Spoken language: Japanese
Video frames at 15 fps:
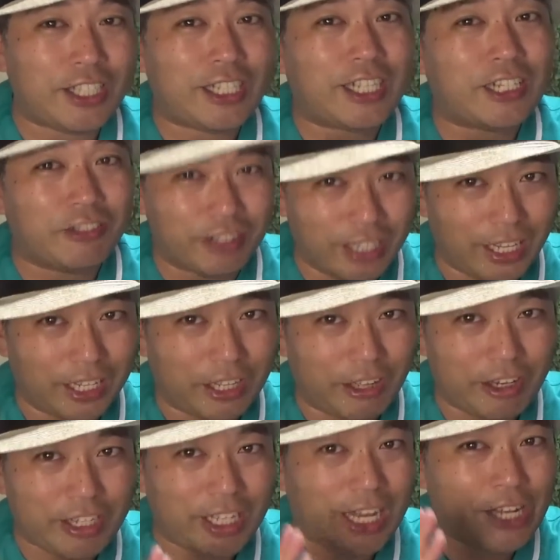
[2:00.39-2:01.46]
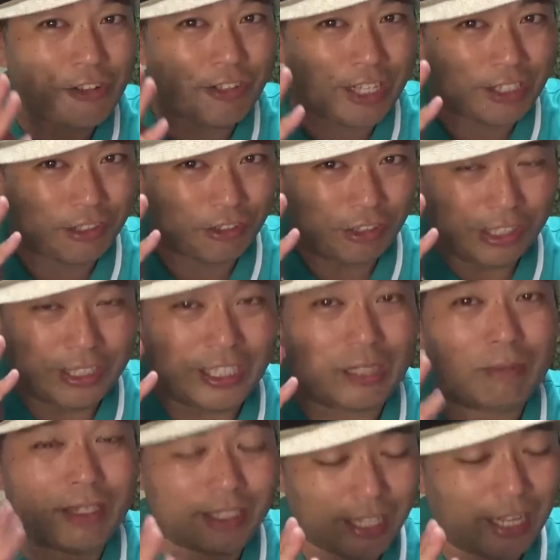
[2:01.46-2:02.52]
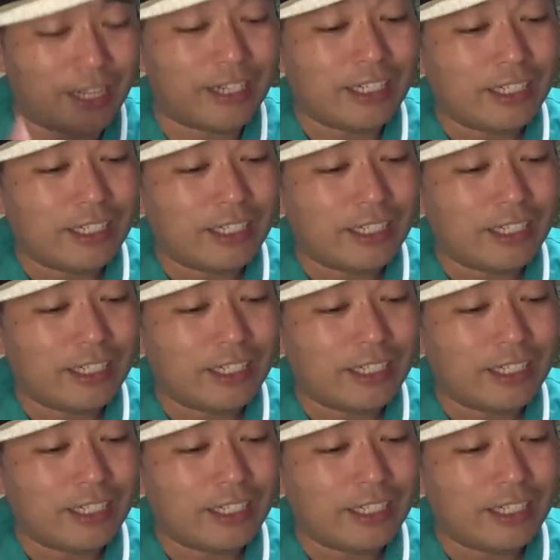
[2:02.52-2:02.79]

れたので、代わりにハイドさんのとこに行ってきました。